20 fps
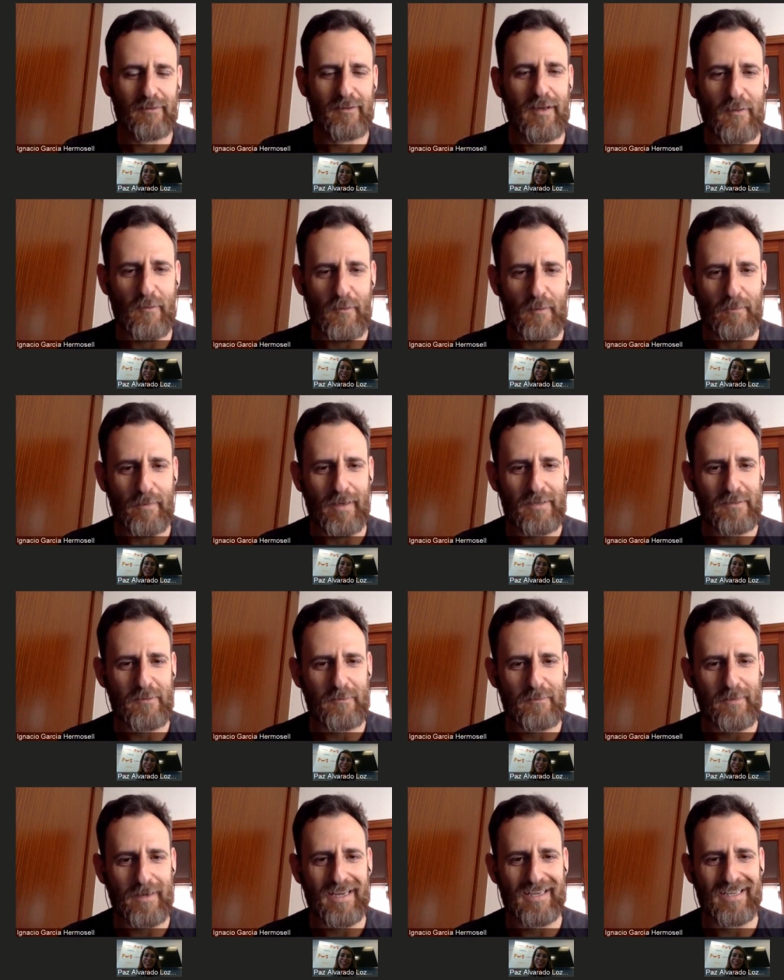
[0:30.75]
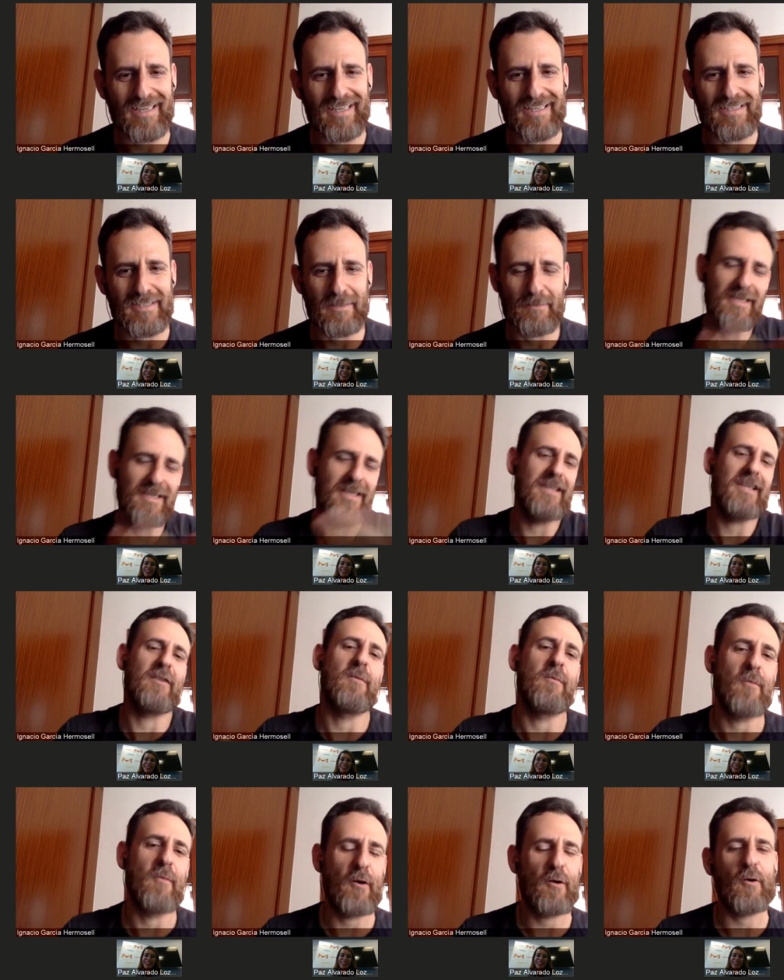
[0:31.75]
le doy paso para que se presente
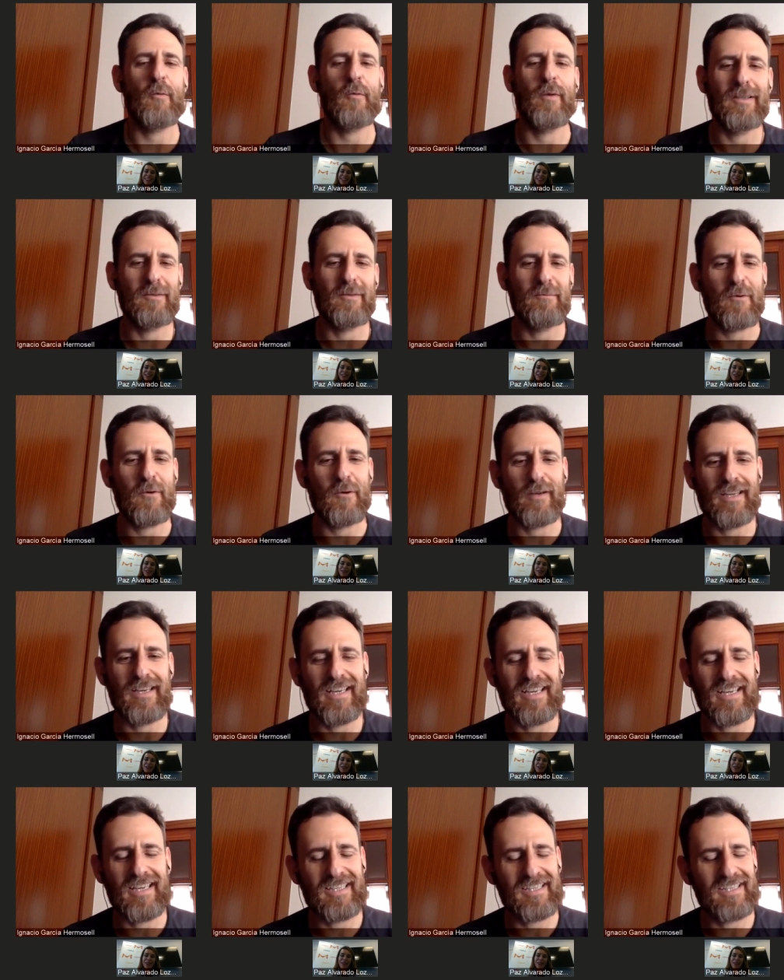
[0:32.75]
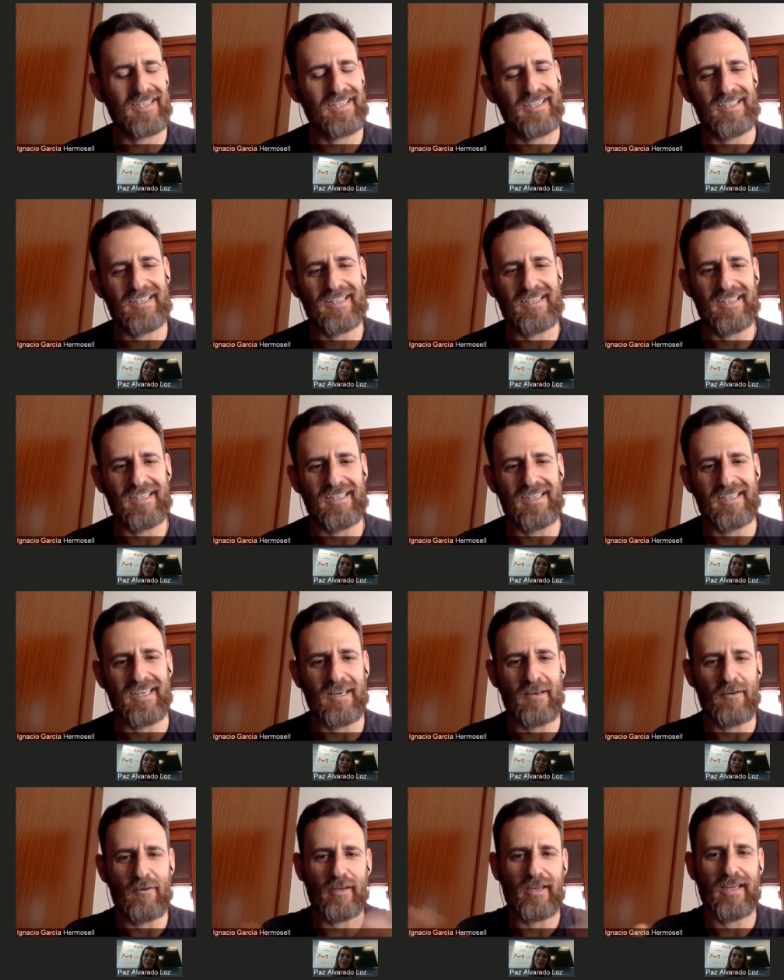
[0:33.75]
un poco, nos cuente un poco quién es y,
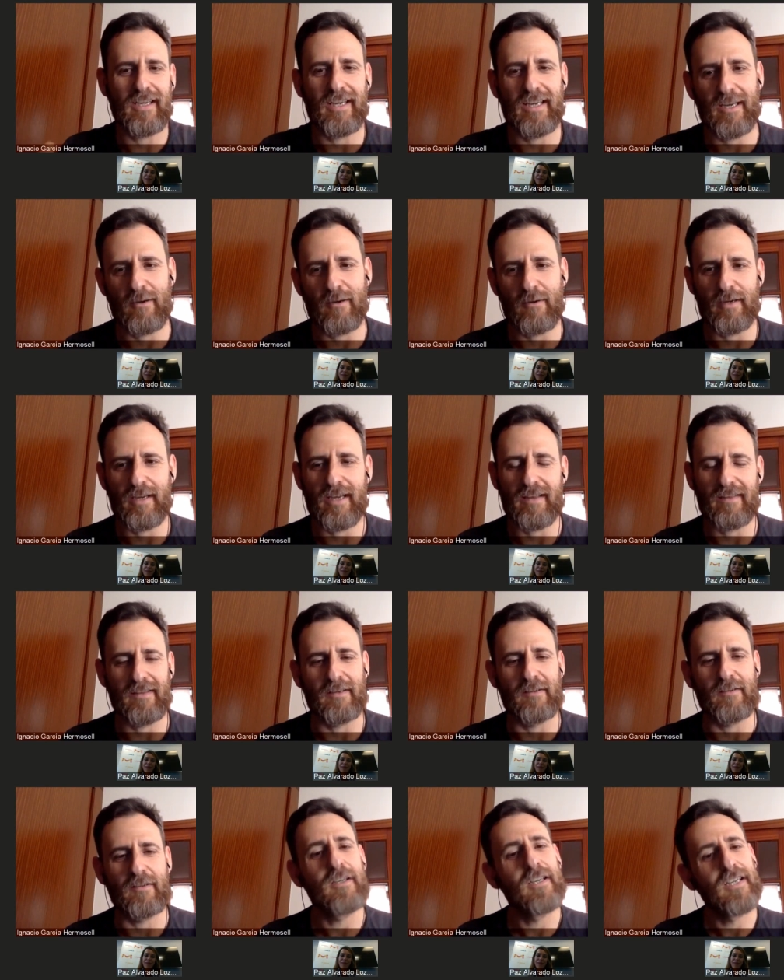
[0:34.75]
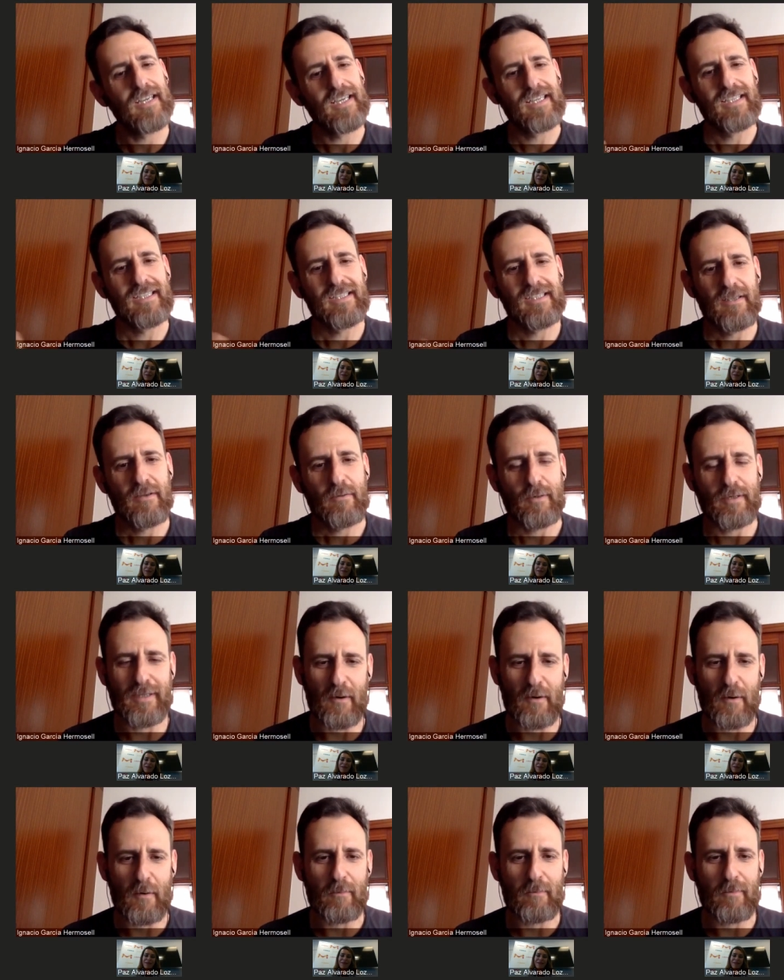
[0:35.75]
qué, es lo que, es lo que hacen, ¿no?
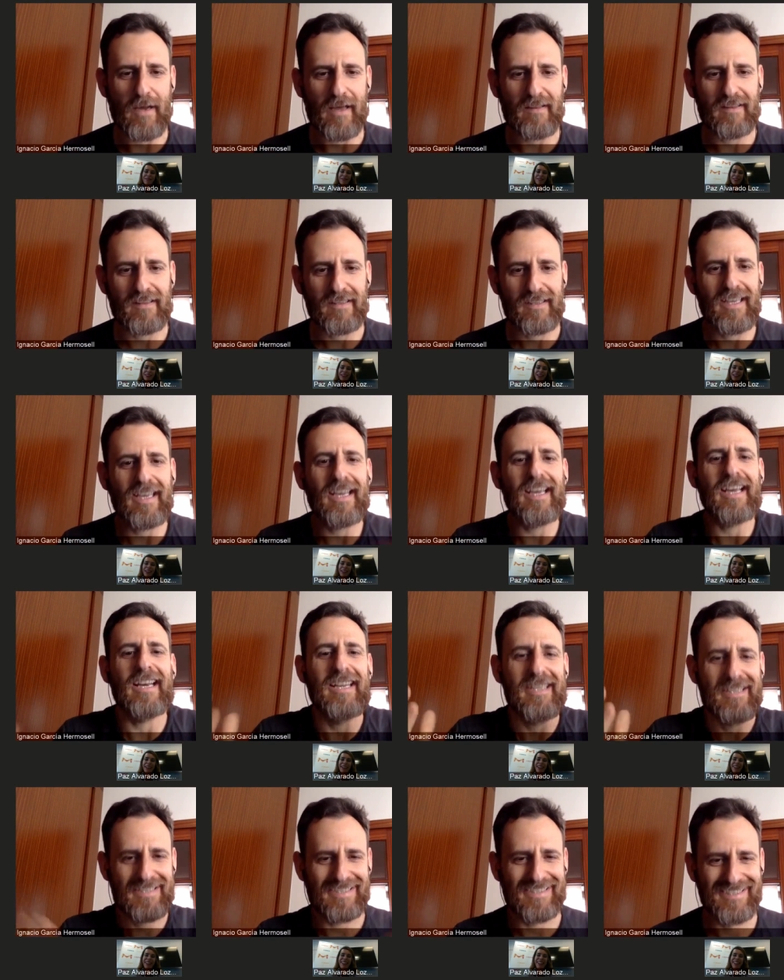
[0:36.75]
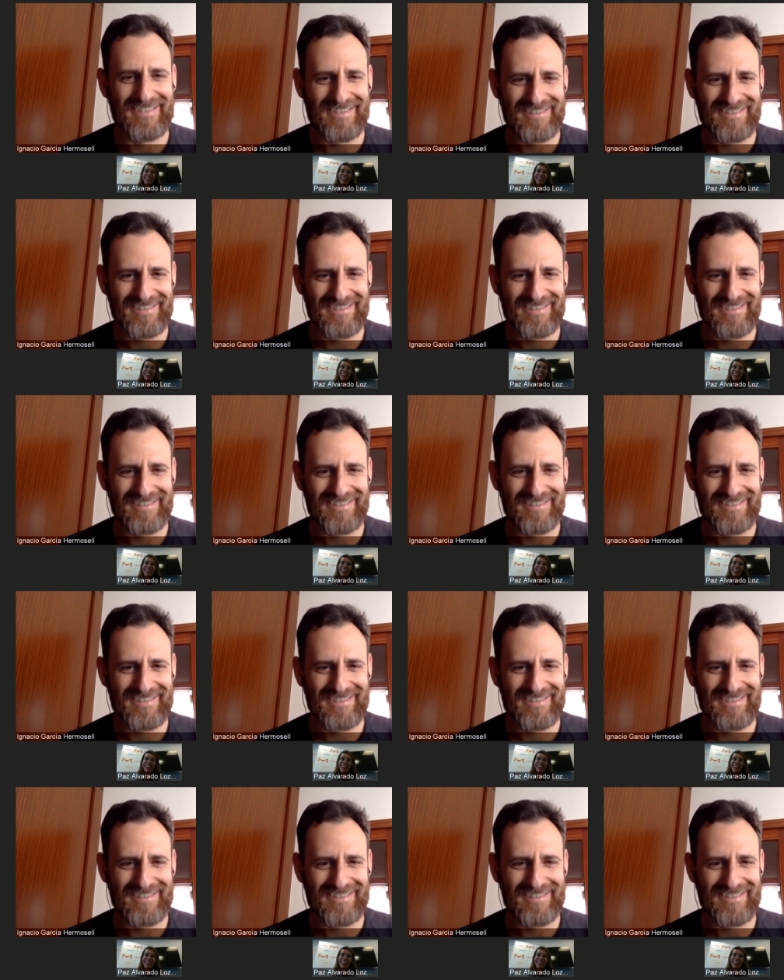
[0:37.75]
Cuéntanos, Paz, ¿quién eres?